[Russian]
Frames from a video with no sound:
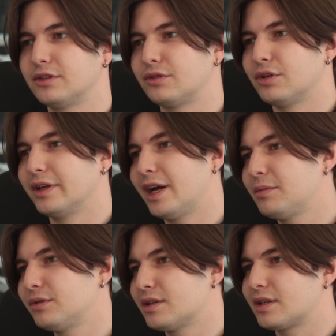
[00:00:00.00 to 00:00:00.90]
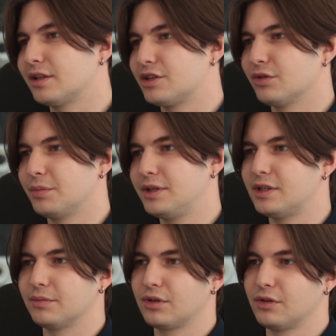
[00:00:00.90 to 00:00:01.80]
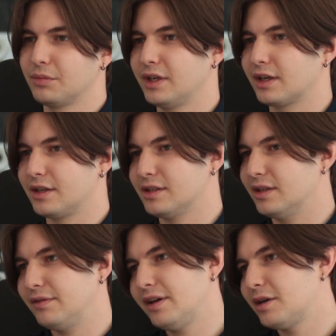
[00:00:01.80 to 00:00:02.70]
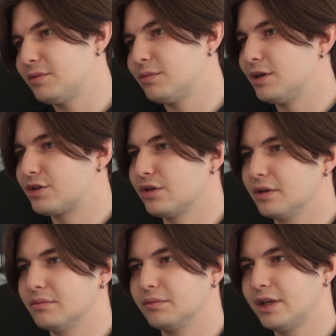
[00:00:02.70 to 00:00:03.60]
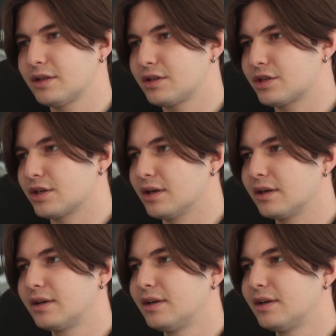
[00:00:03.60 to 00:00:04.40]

то ли я был достаточно убедителем, то ли у меня кредит доверия был большой, мне разрешили.